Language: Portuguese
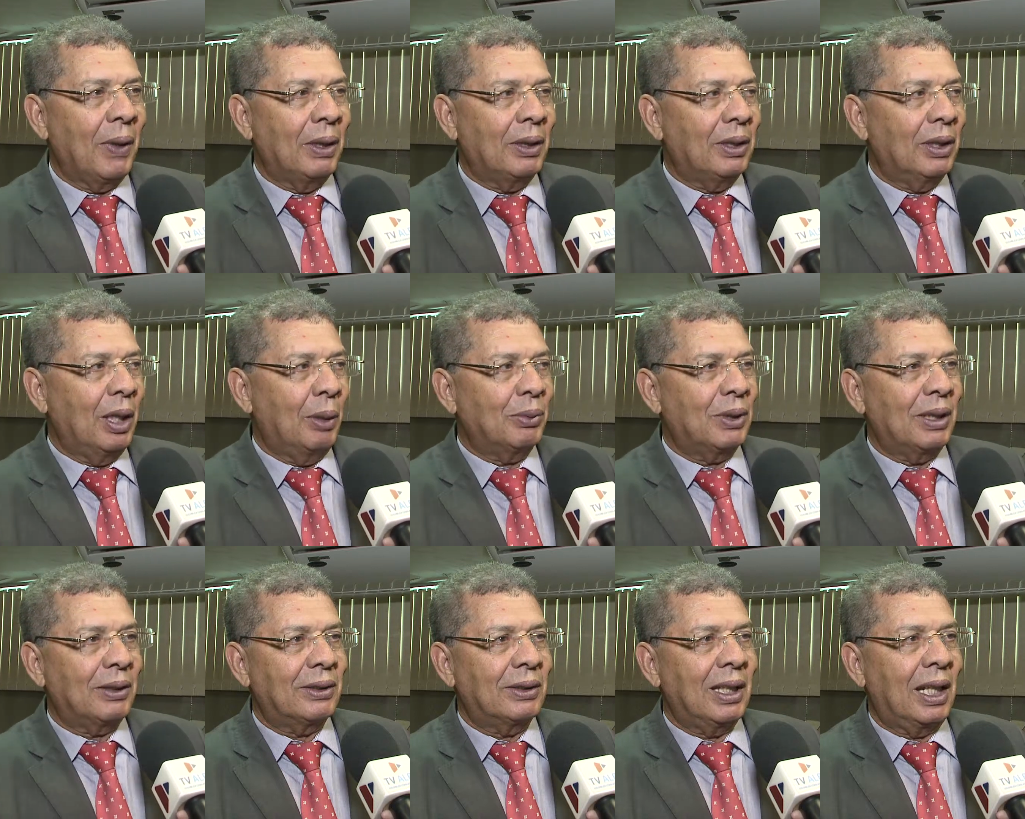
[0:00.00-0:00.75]
digamos
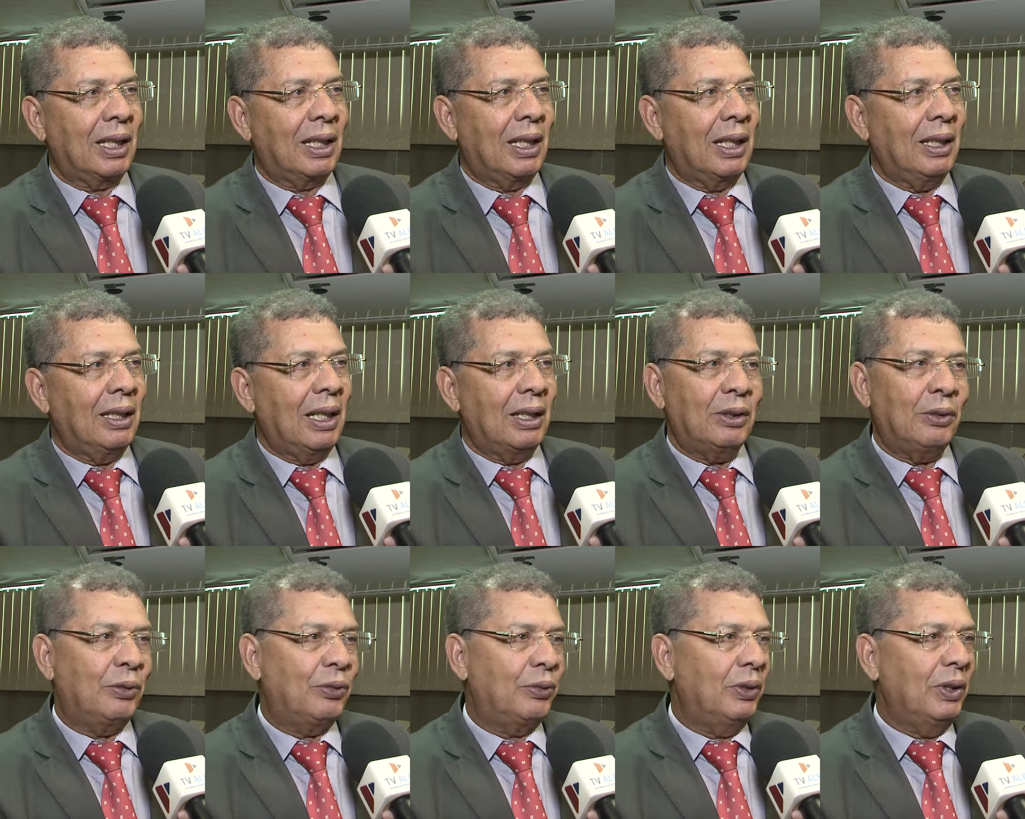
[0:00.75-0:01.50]
assim, aquele
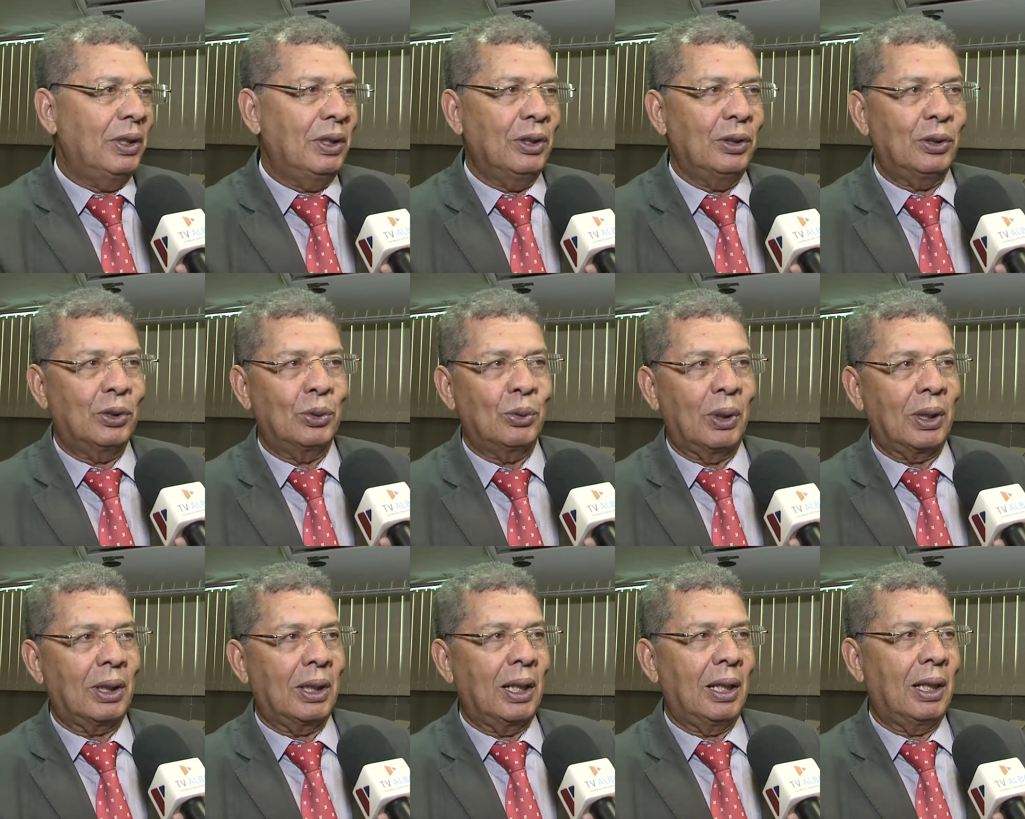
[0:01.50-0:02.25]
edifício,
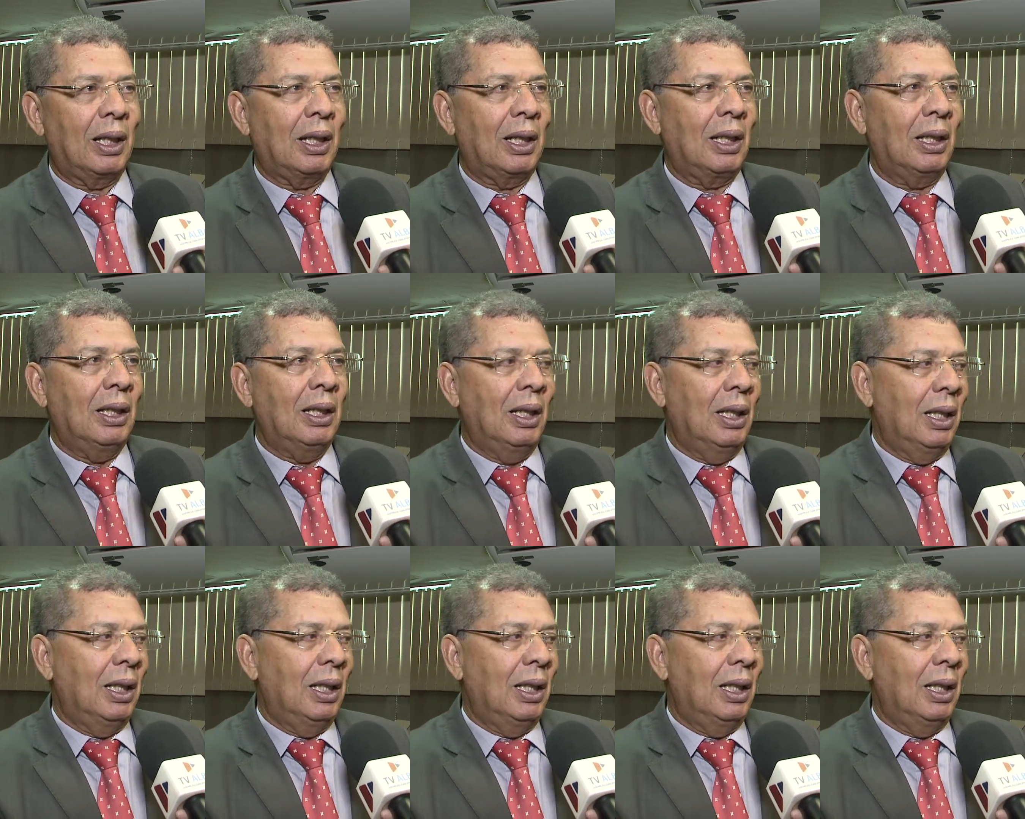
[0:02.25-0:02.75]
aquela,